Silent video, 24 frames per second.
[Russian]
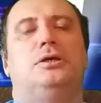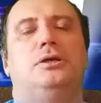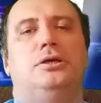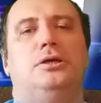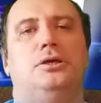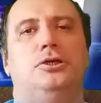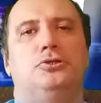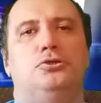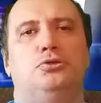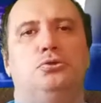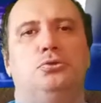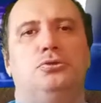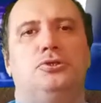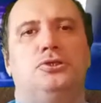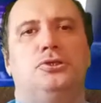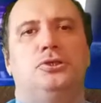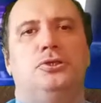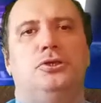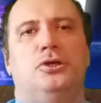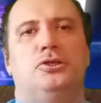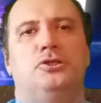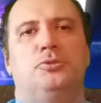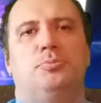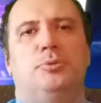И суд
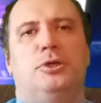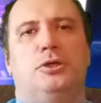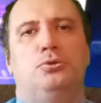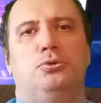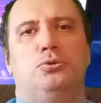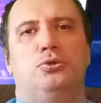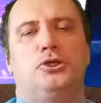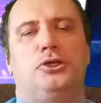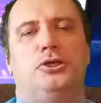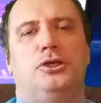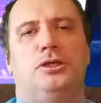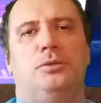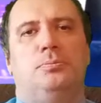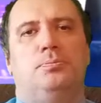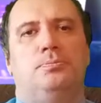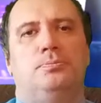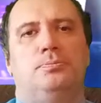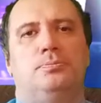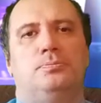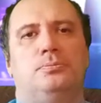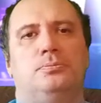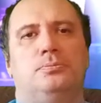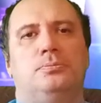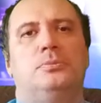снял с Платошкина
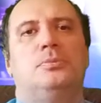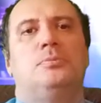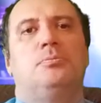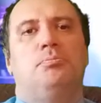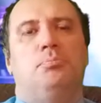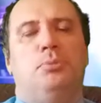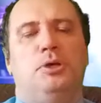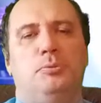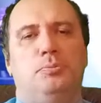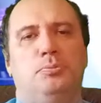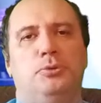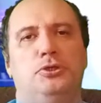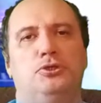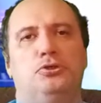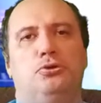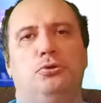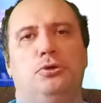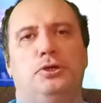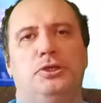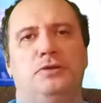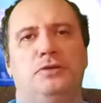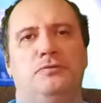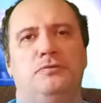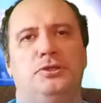подписку
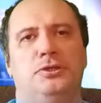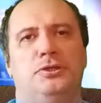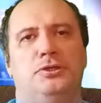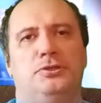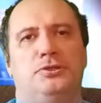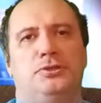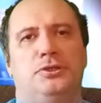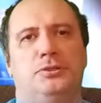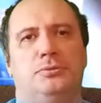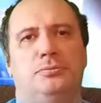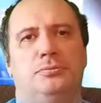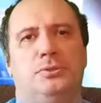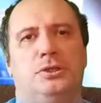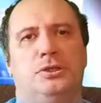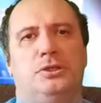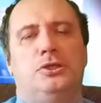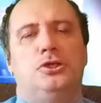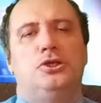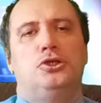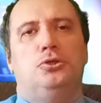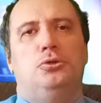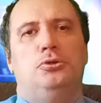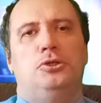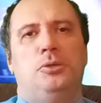о невыезде,
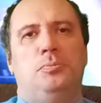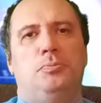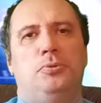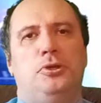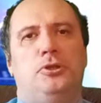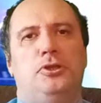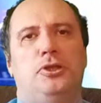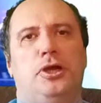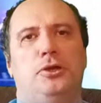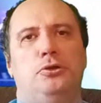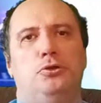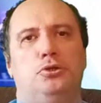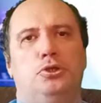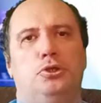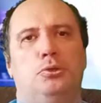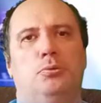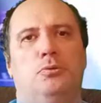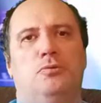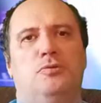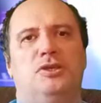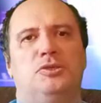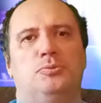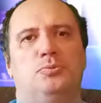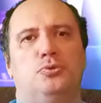что теперь дает
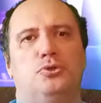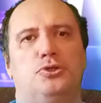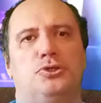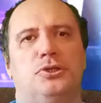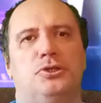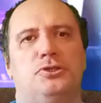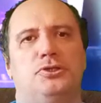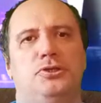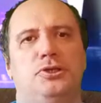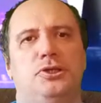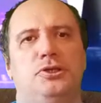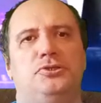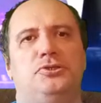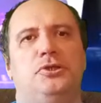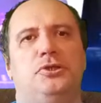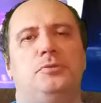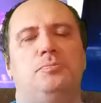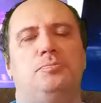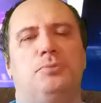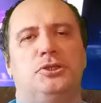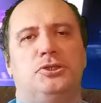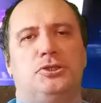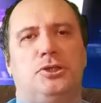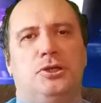ему возможность ездить
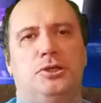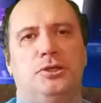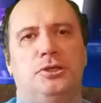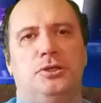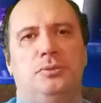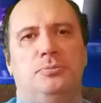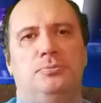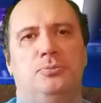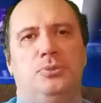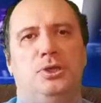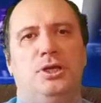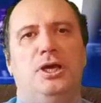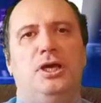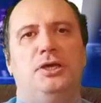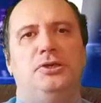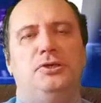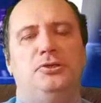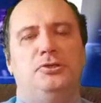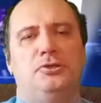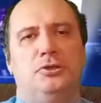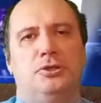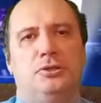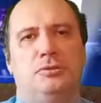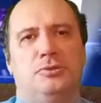по стране и
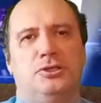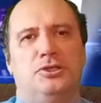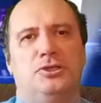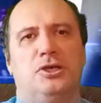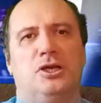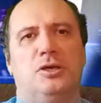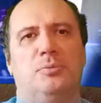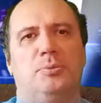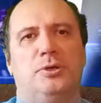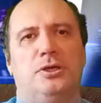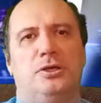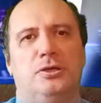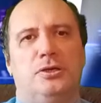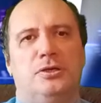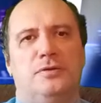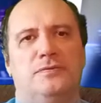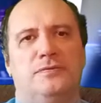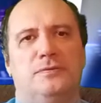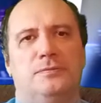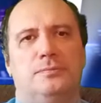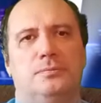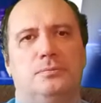агитировать за КПРФ.